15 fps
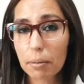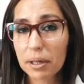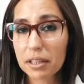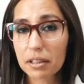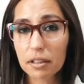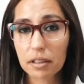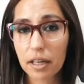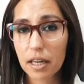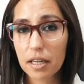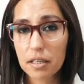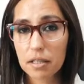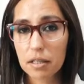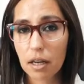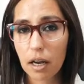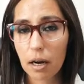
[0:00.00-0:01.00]

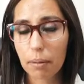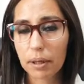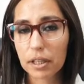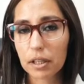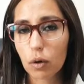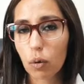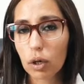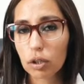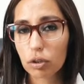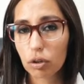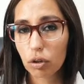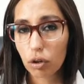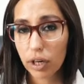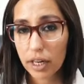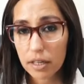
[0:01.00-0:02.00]
23 a las
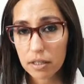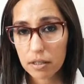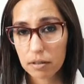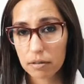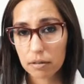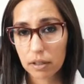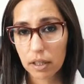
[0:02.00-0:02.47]
24 horas,